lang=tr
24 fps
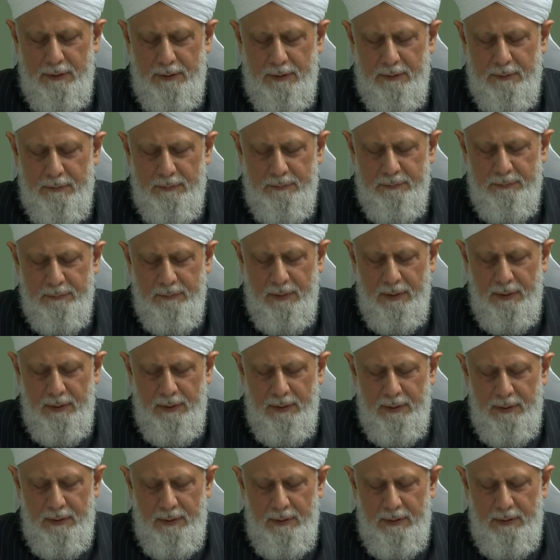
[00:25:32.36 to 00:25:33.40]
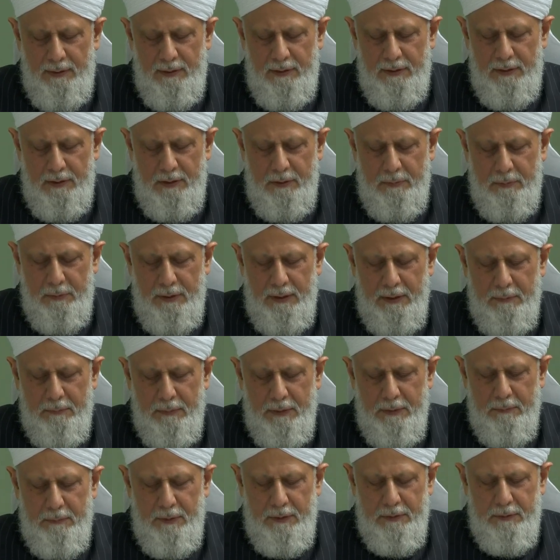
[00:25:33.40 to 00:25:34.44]
Ve Museviler hiçbir şey
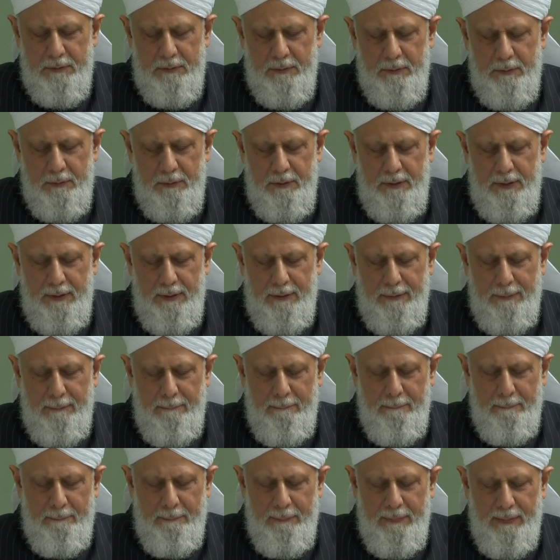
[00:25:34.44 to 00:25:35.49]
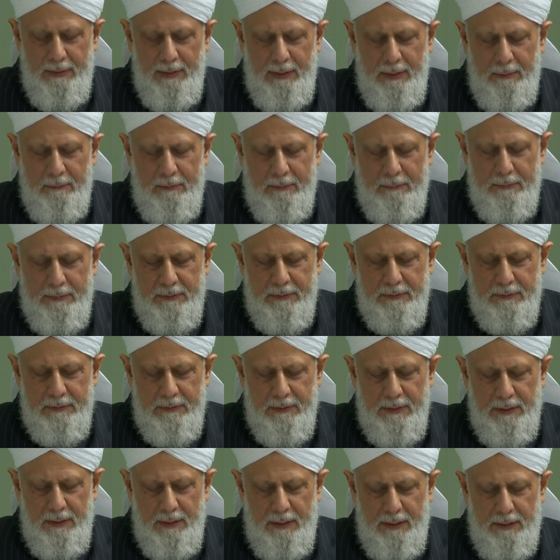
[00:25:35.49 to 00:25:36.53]
dinlemeden onlar yine
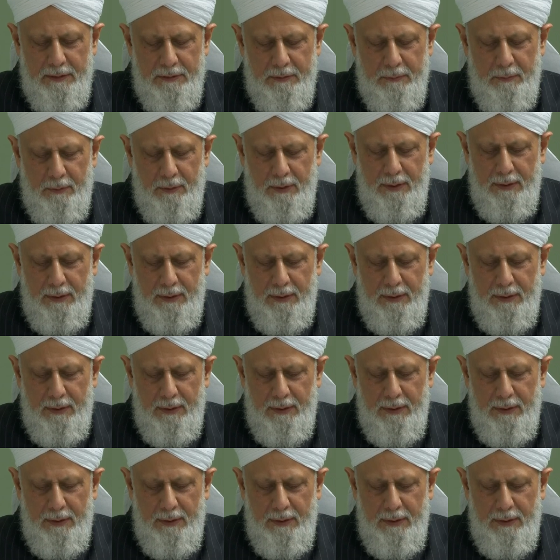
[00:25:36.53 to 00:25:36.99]
bu e,